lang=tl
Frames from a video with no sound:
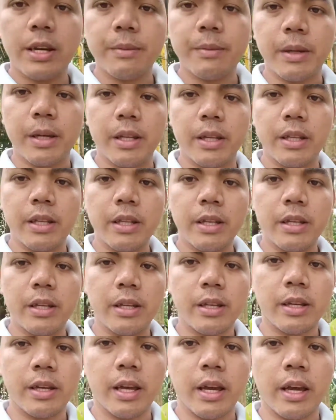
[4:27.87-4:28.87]
namin,
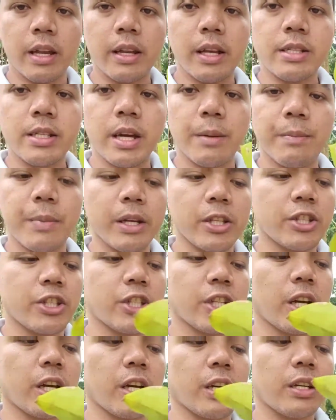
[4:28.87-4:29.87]
yan, nasa pot
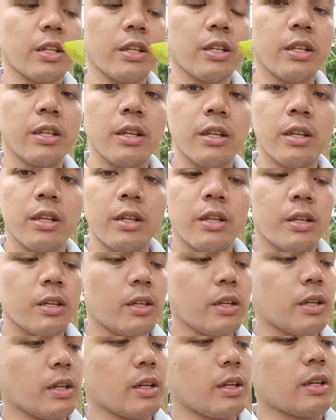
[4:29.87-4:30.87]
siya
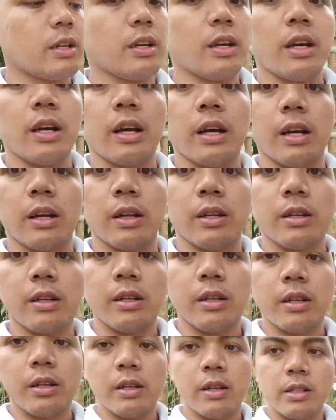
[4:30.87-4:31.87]
Ah,
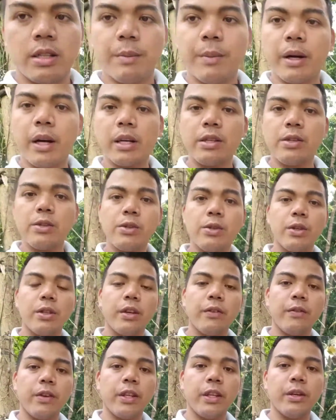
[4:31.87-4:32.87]
sa mga susunod
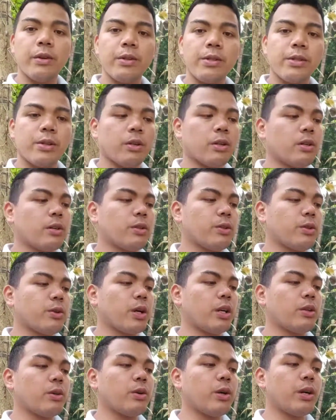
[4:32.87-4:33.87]
na videos ko,
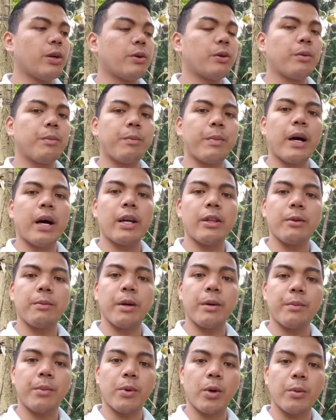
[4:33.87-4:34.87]
tuturuan ko kayo kung paano
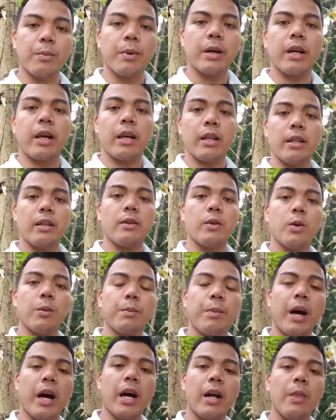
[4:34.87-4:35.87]
mag-propagate,
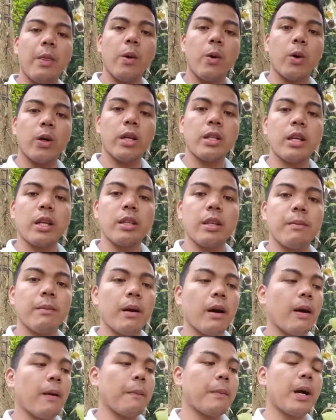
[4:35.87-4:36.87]
kung paano itanim
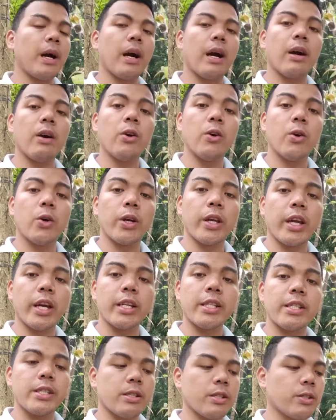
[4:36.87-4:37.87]
ang mga
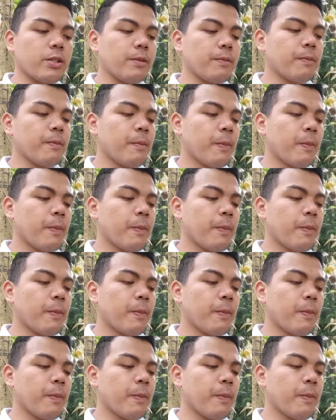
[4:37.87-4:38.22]
hoyas, no?